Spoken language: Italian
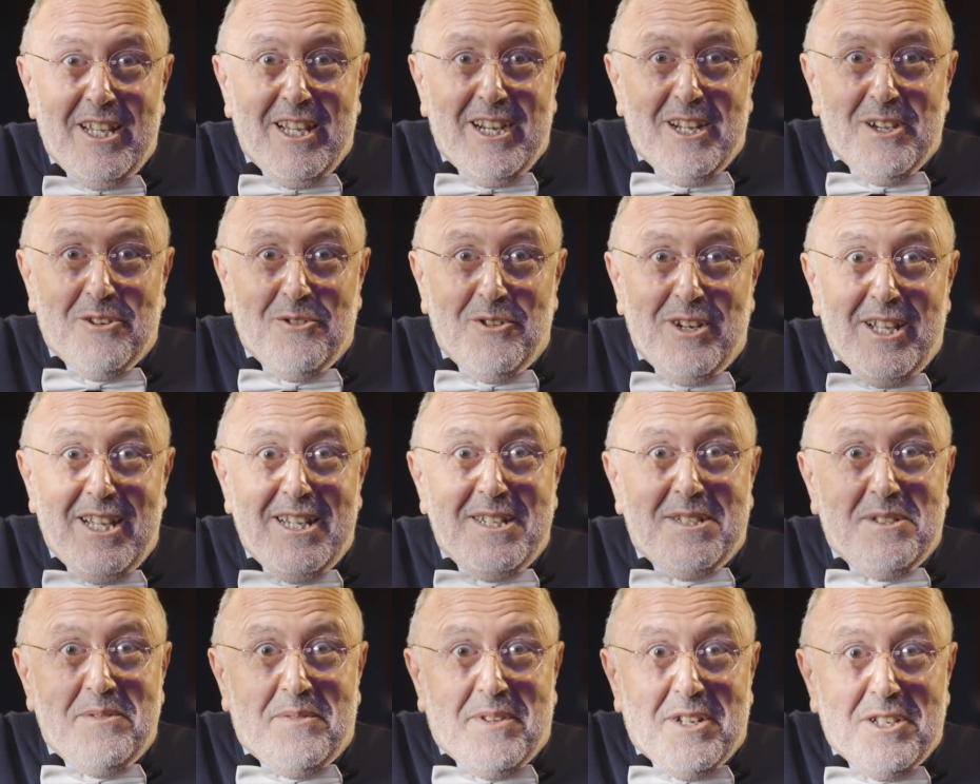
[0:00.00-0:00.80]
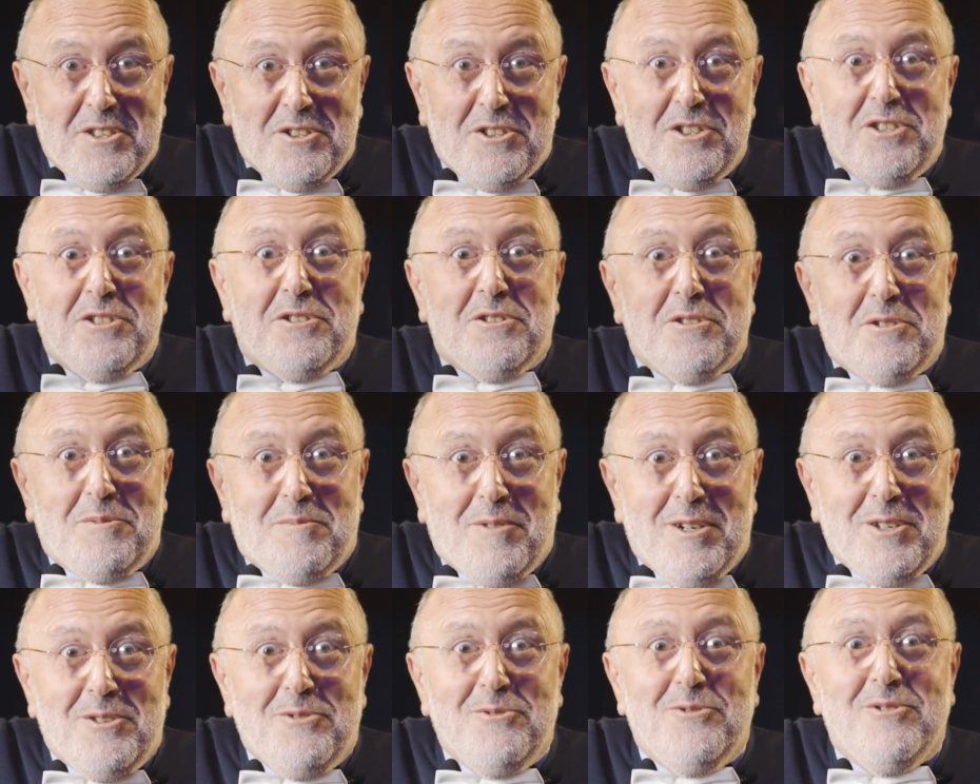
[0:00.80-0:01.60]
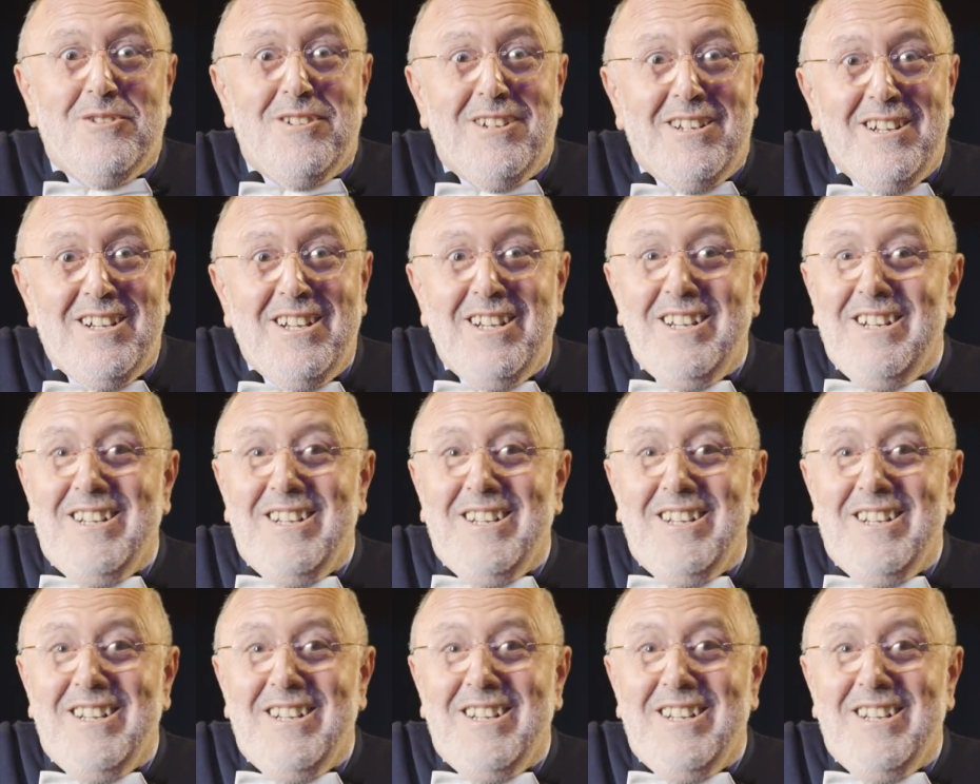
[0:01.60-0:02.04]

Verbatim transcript: aragonesi, francesi, spagnoli,